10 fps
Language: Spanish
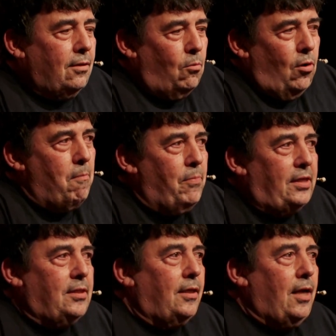como una
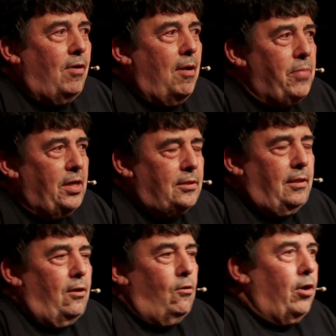empresaria en una empresa
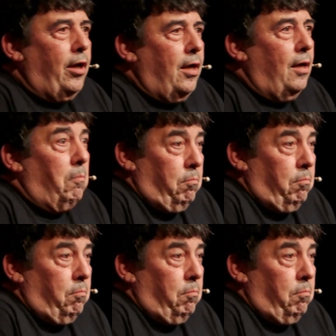siderúrgica.